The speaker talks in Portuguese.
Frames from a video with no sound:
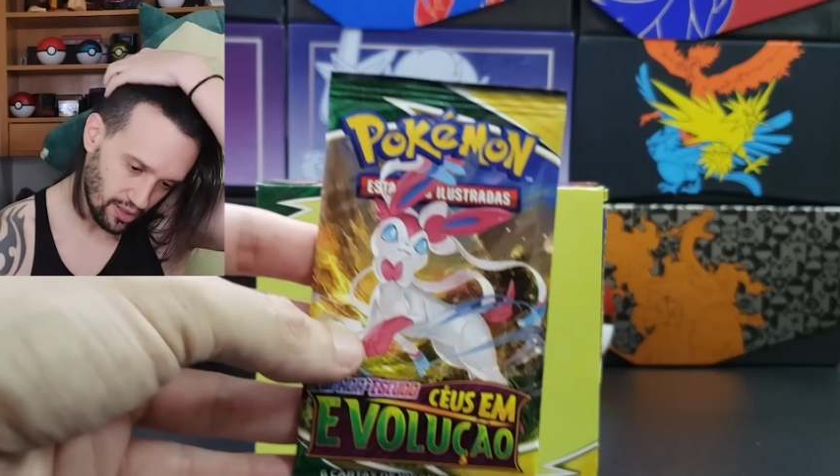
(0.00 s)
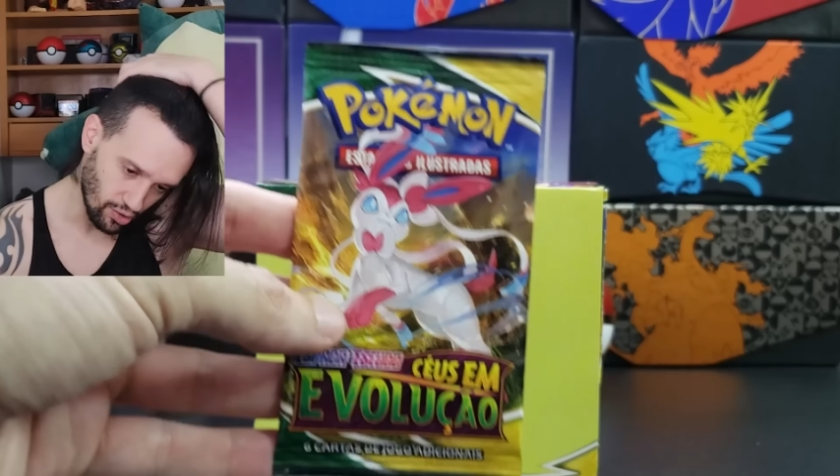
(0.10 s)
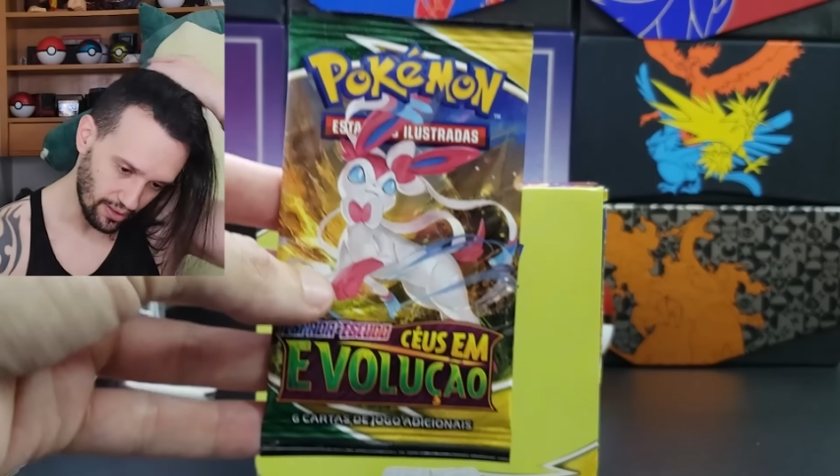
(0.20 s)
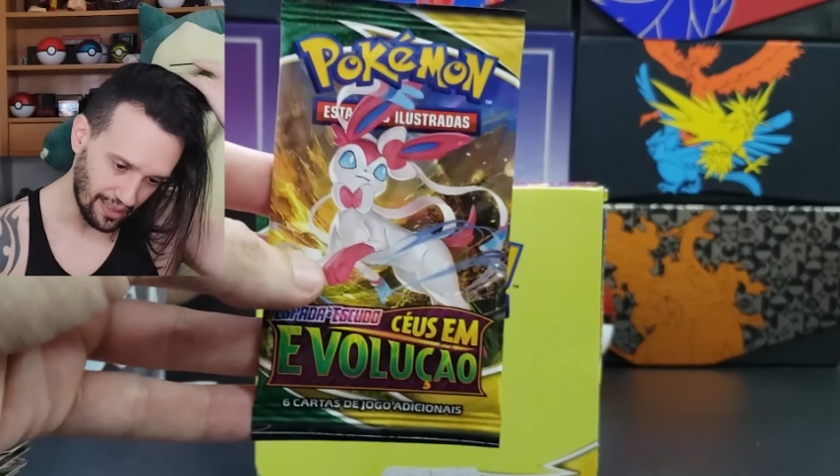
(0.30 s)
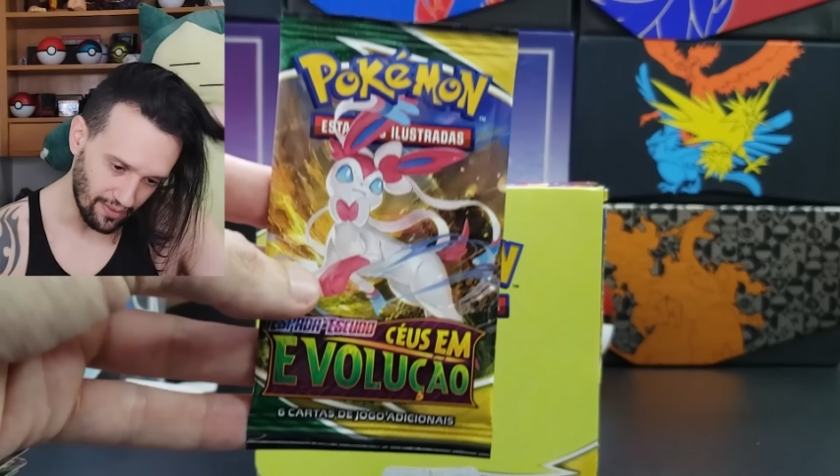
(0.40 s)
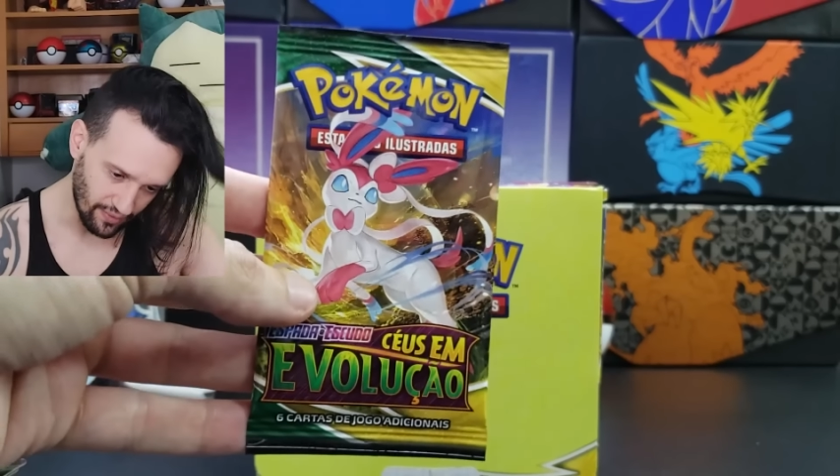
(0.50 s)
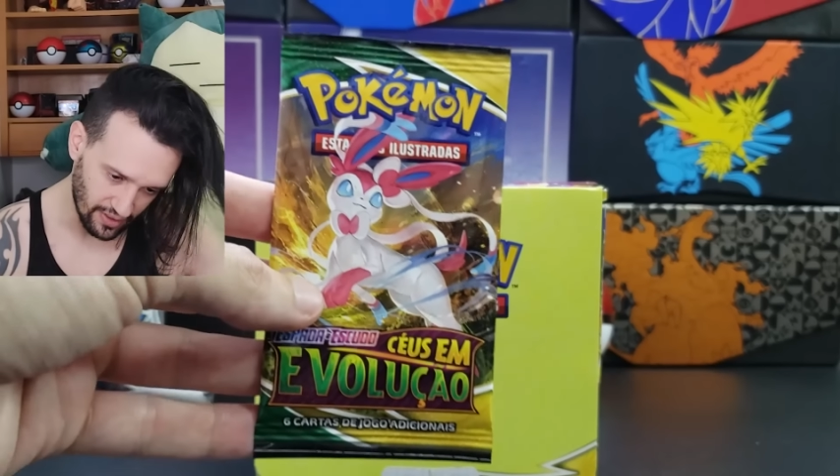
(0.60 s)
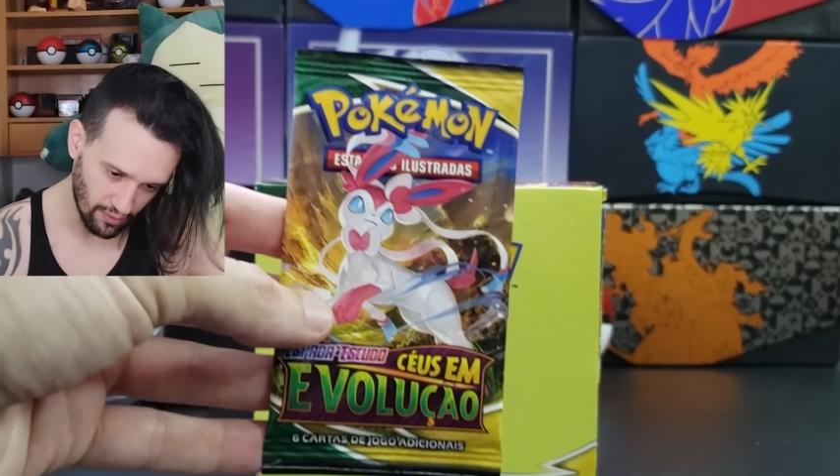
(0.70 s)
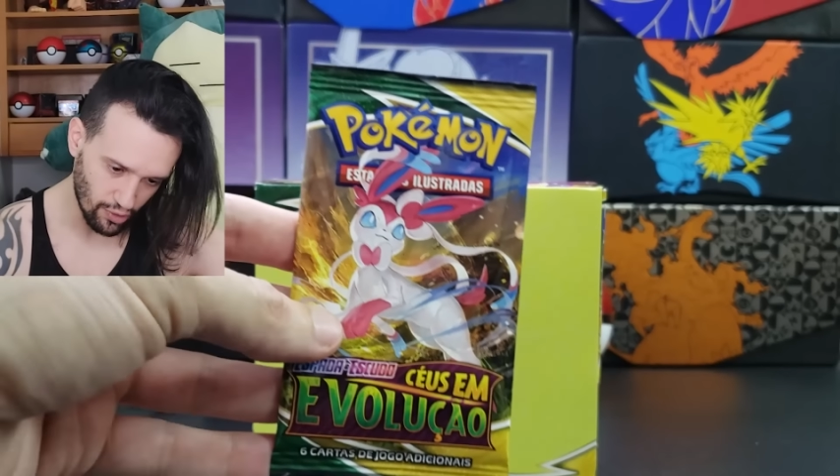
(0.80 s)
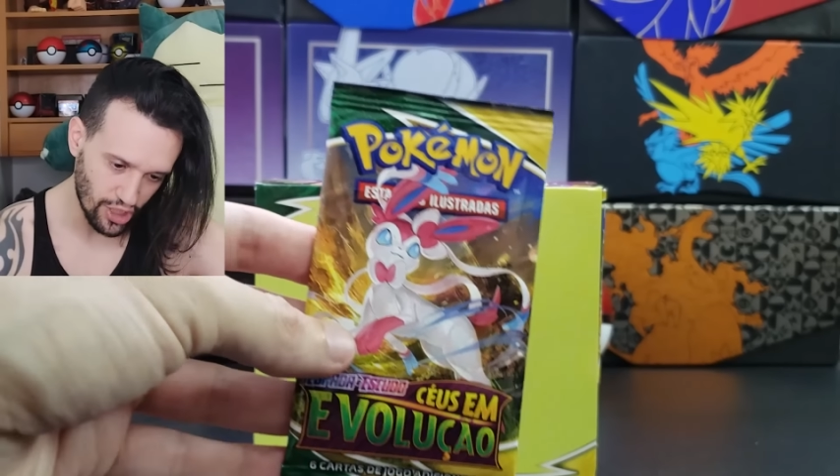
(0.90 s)
só que ela
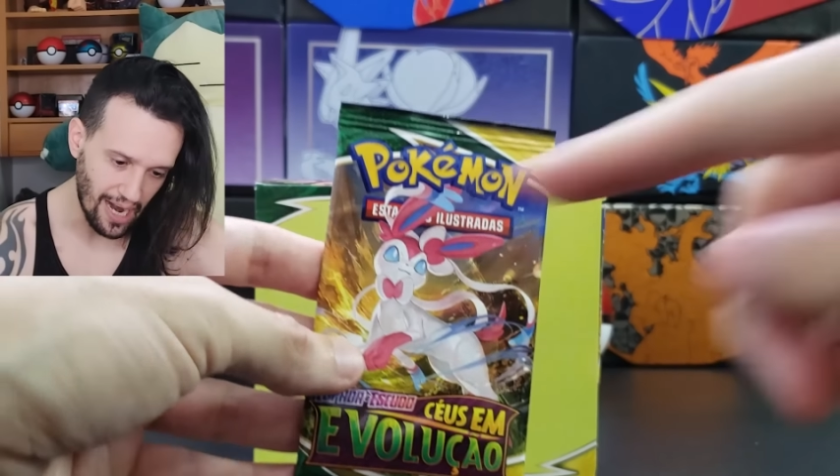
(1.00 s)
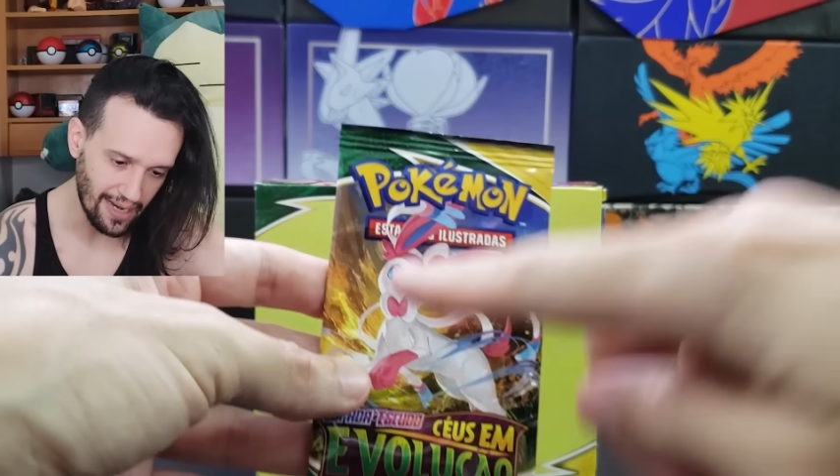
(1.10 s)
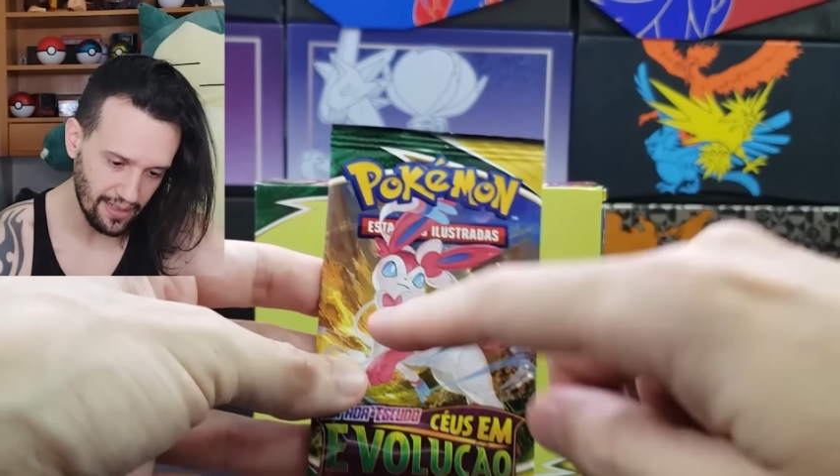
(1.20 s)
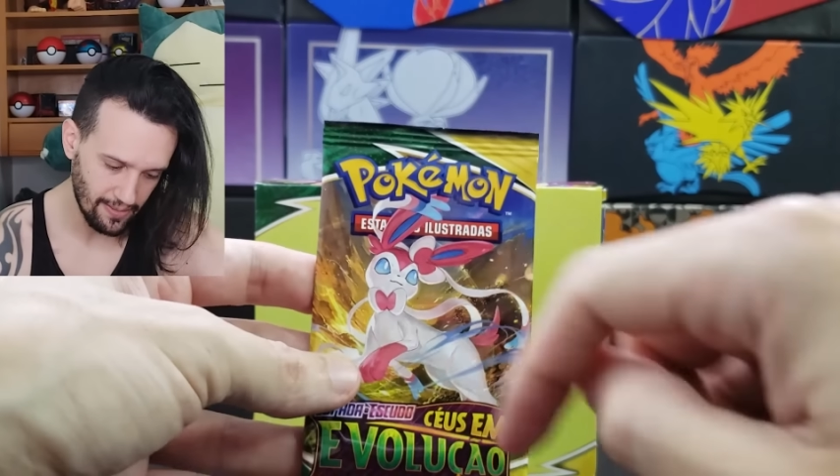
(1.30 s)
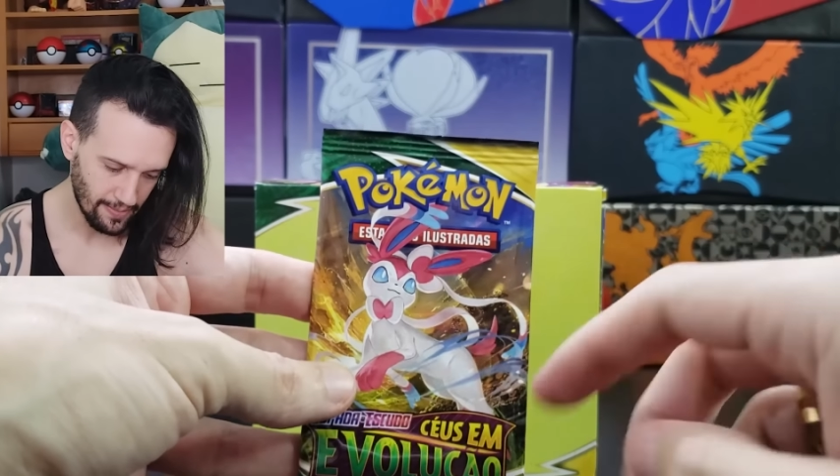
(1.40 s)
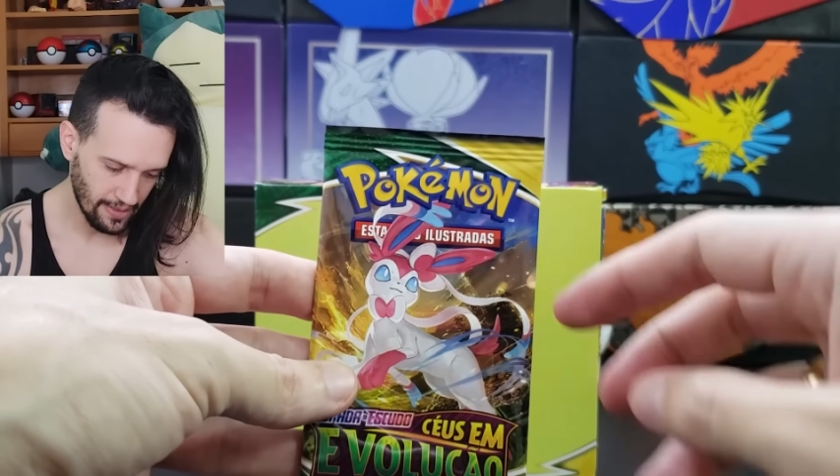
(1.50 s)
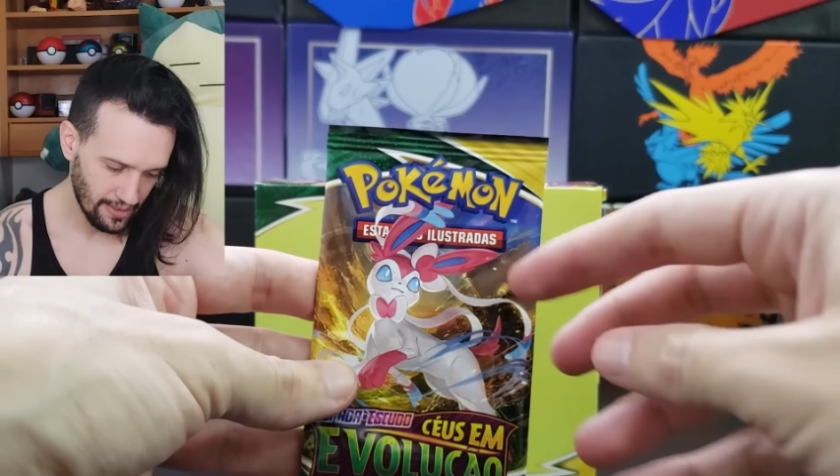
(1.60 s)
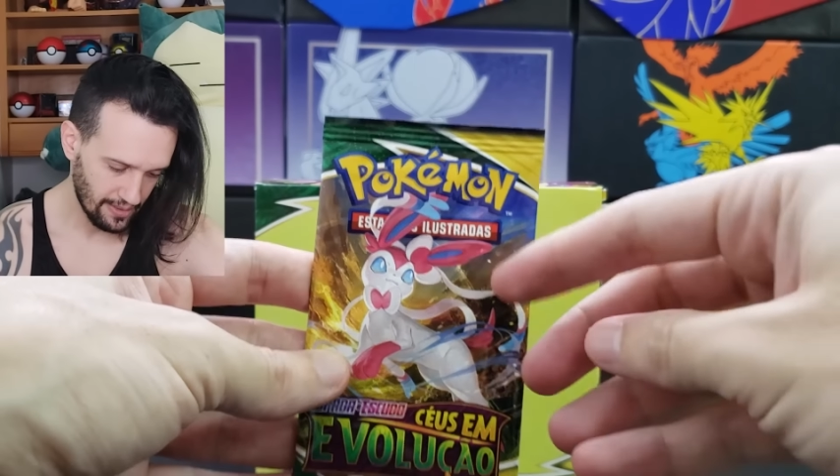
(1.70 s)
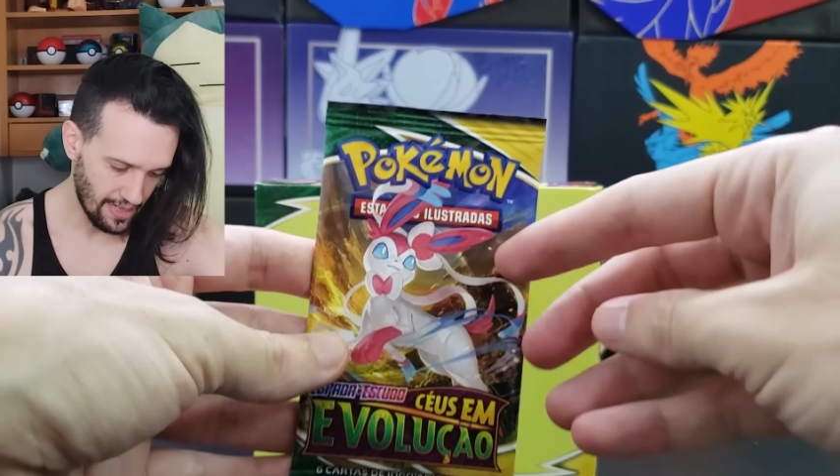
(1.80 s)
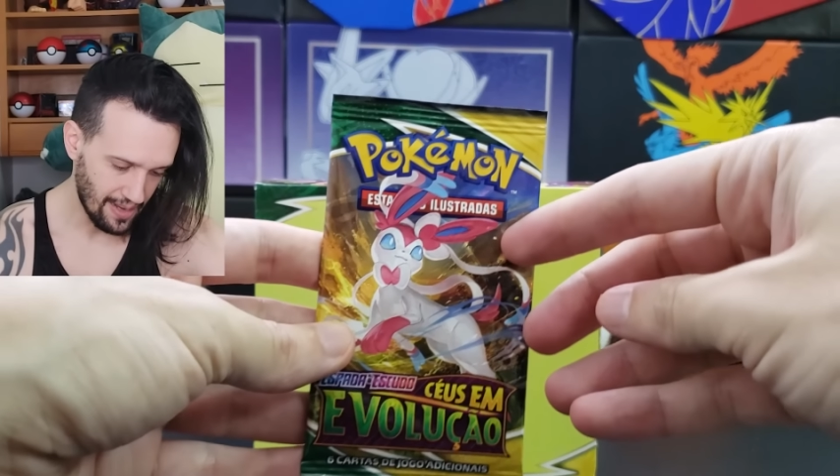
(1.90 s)
versão Shine,
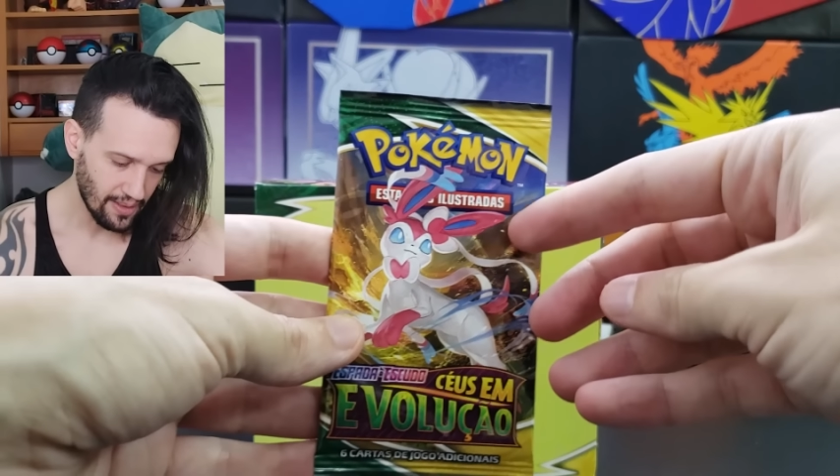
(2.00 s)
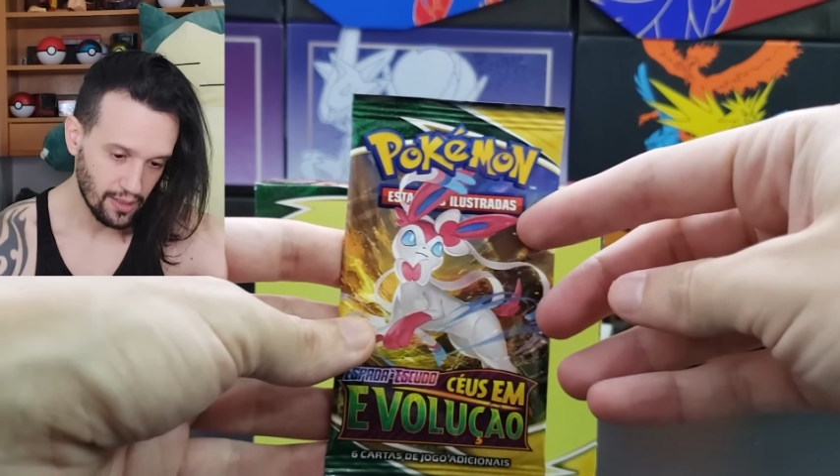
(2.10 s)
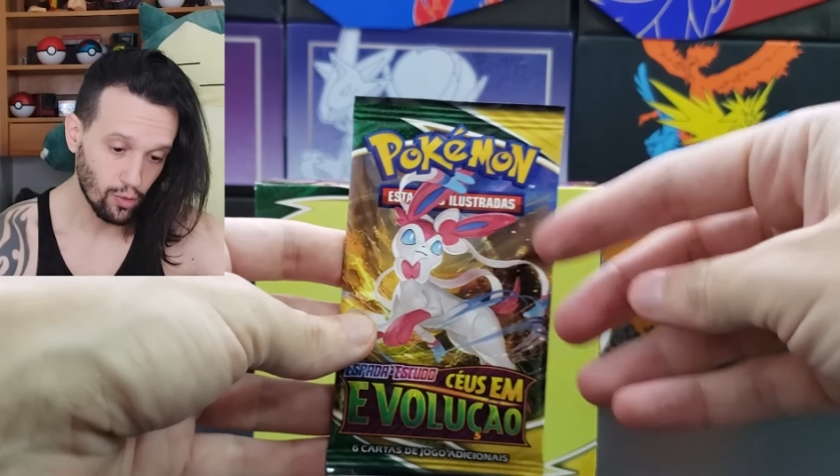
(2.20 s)
tá?